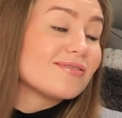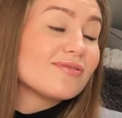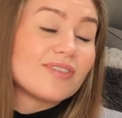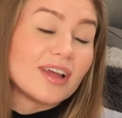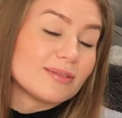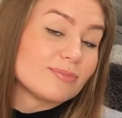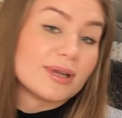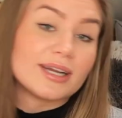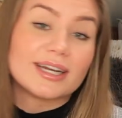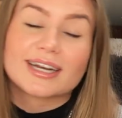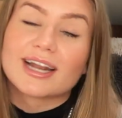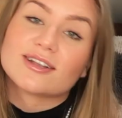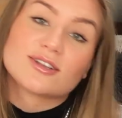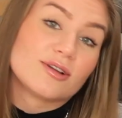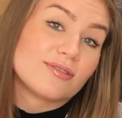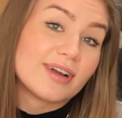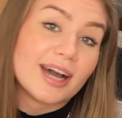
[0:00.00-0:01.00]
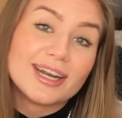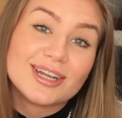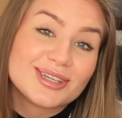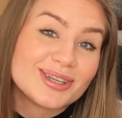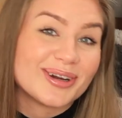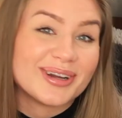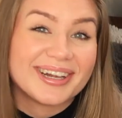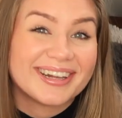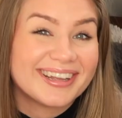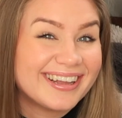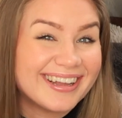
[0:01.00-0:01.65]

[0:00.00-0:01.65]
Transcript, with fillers: Fand meinen Kreislauf gar nicht toll.